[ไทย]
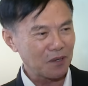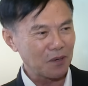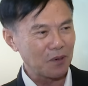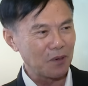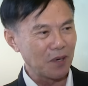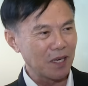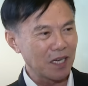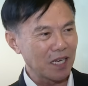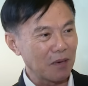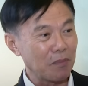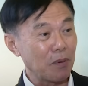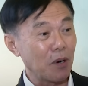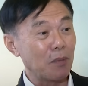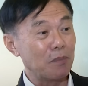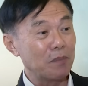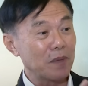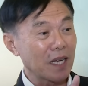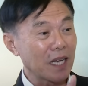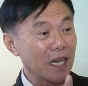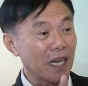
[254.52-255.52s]
คุยกับผม
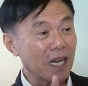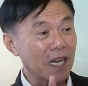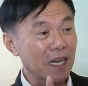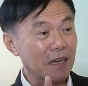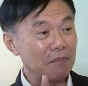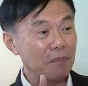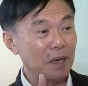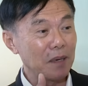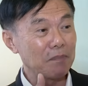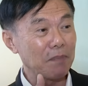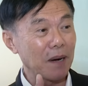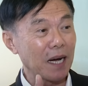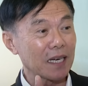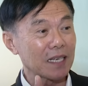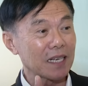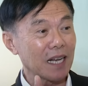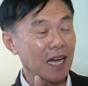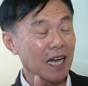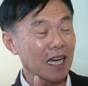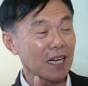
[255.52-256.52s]
อย่างเงี้ย มึงเปิด
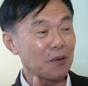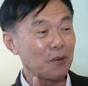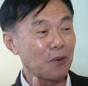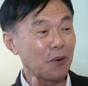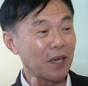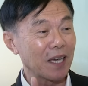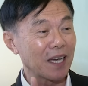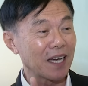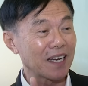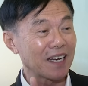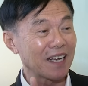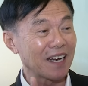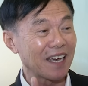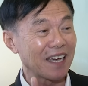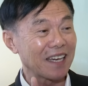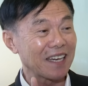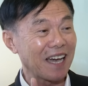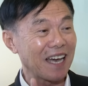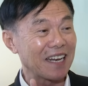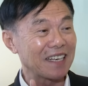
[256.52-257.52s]
หน้าคุยกันอะไร
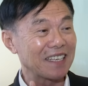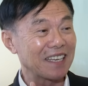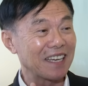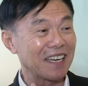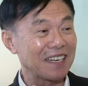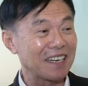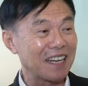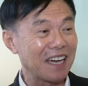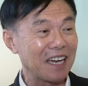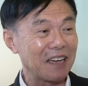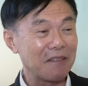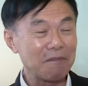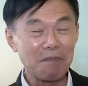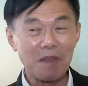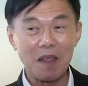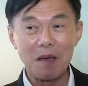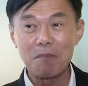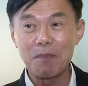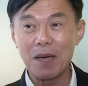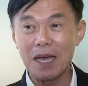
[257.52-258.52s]
กันอย่างเงี้ยนะ
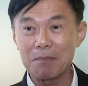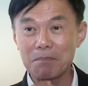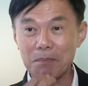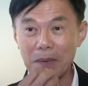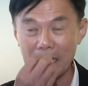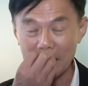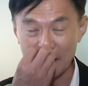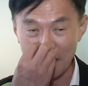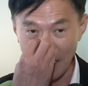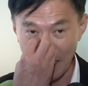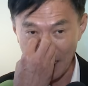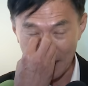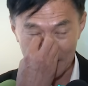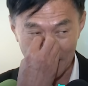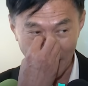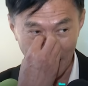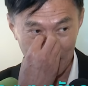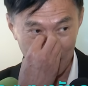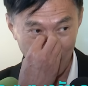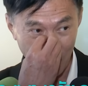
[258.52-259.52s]
แม่นปิดหน้า
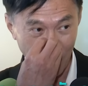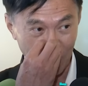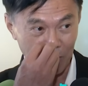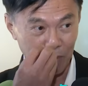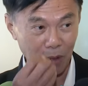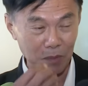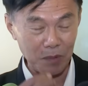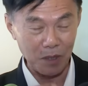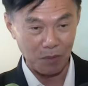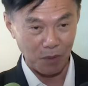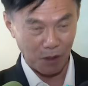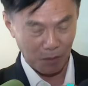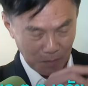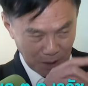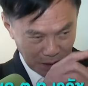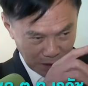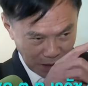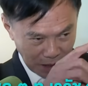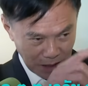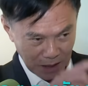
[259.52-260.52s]
ใส่หมวก ผมยังบอก
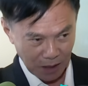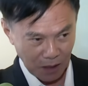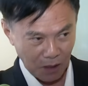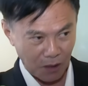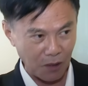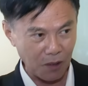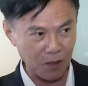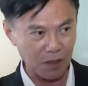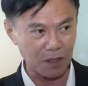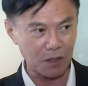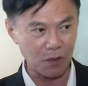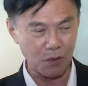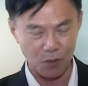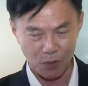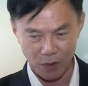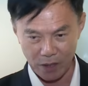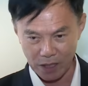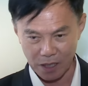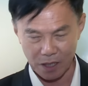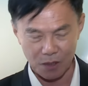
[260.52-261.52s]
มึงดึงลงคุ
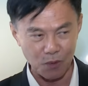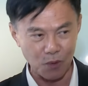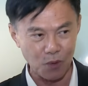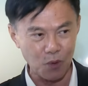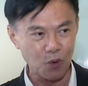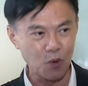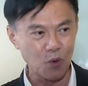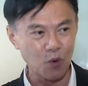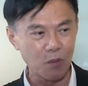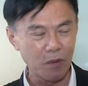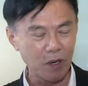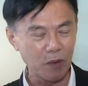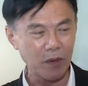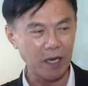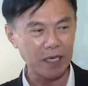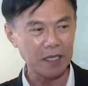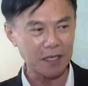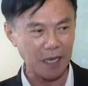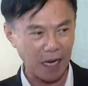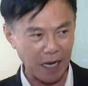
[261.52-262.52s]
ยกับกู กูไม่
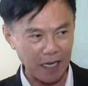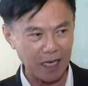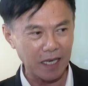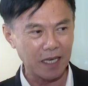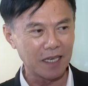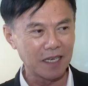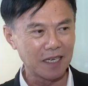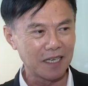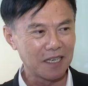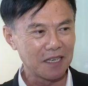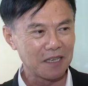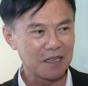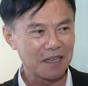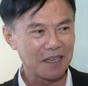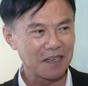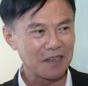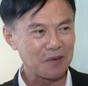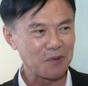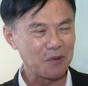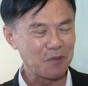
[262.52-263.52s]
ไว้ใจ
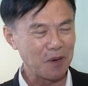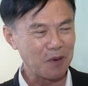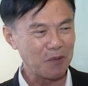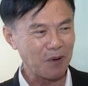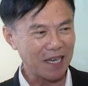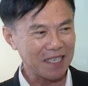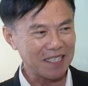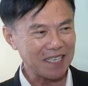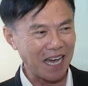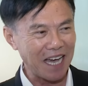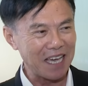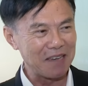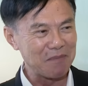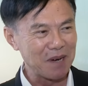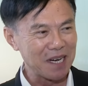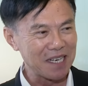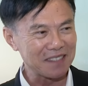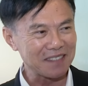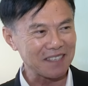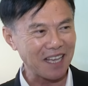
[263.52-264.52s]
กูไม่ไว้ใจ
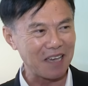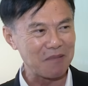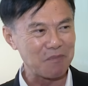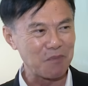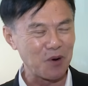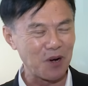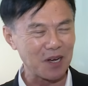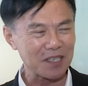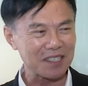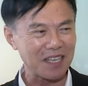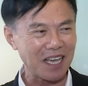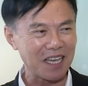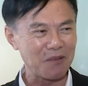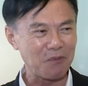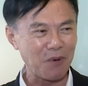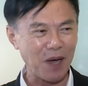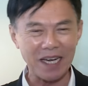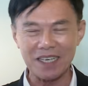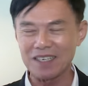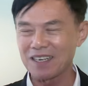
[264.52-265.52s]
มึงใส่หมวกใส่
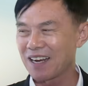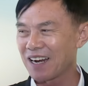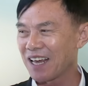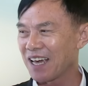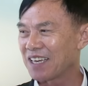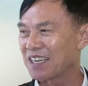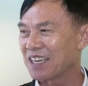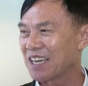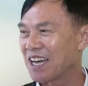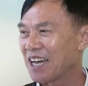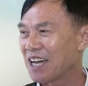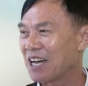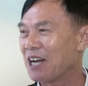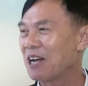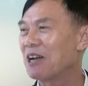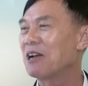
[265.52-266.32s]
แว่นอะไรอย่างเงี้ย